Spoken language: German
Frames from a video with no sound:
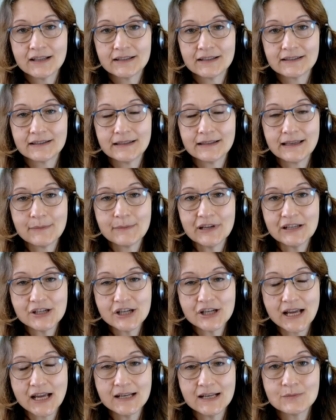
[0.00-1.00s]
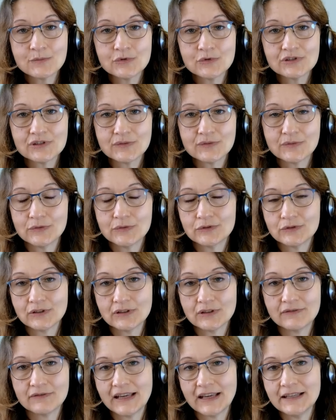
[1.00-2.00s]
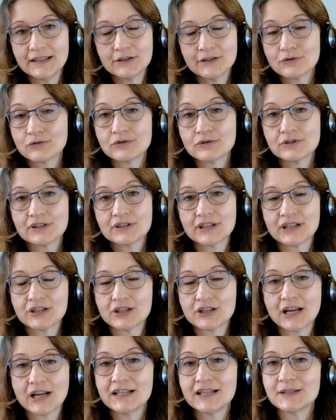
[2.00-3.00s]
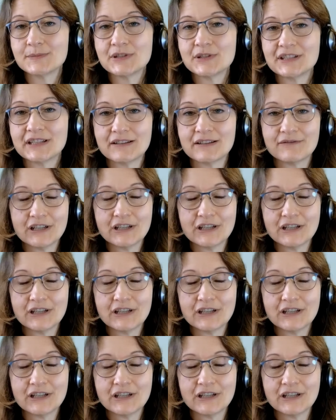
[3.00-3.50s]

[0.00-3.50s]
sich aber entscheiden muss, für welchen Hund entscheide ich mich denn,